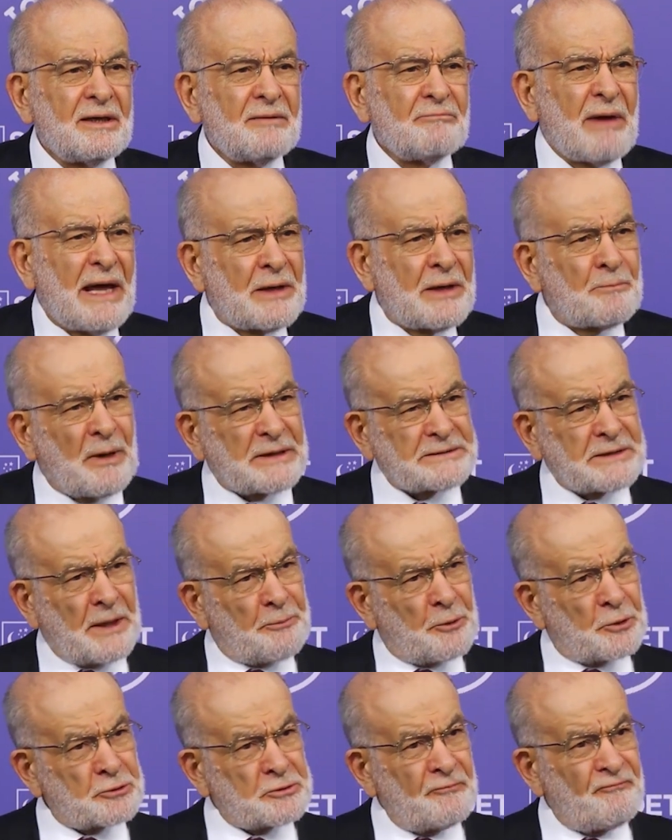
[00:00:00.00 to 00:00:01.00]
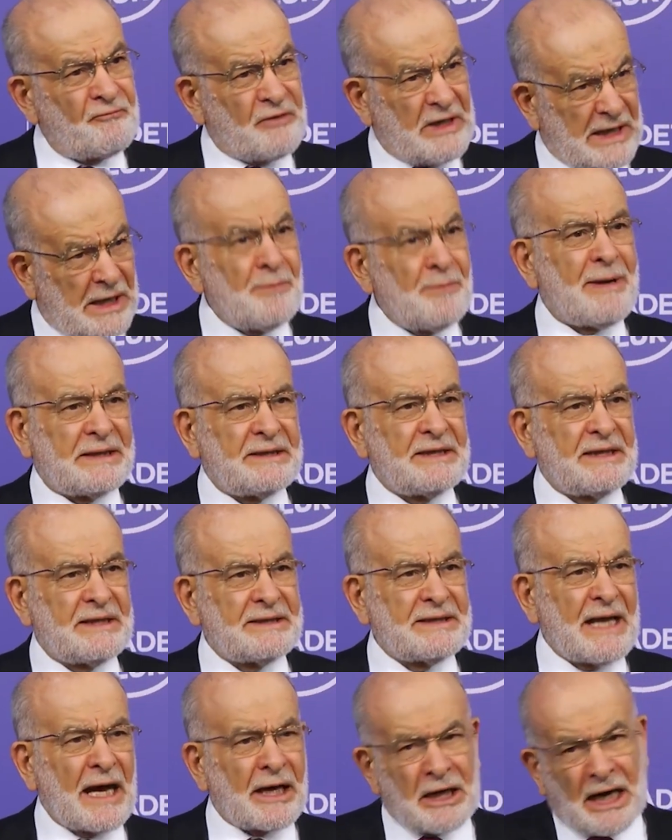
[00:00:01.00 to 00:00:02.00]
Benim pasaportum
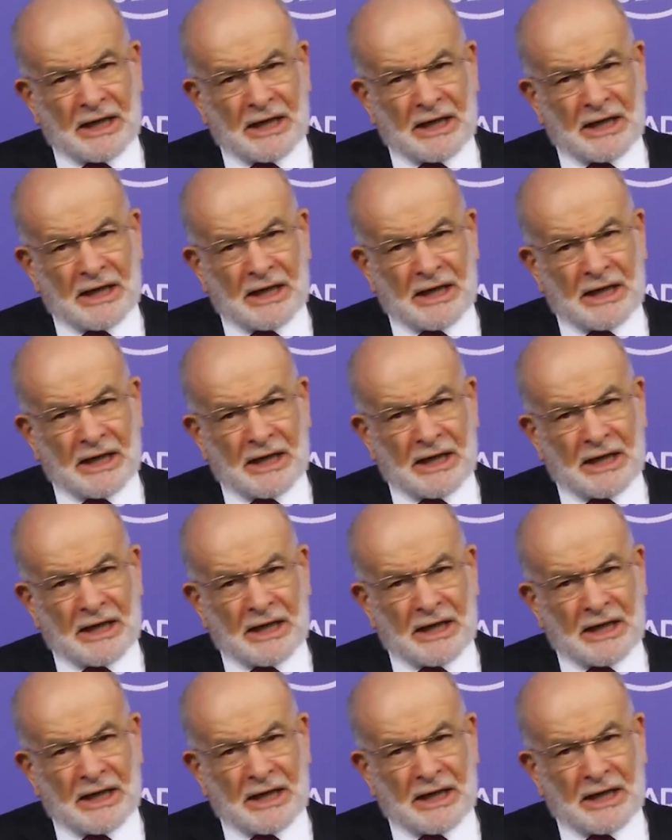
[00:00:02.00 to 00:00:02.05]
verilmediğinde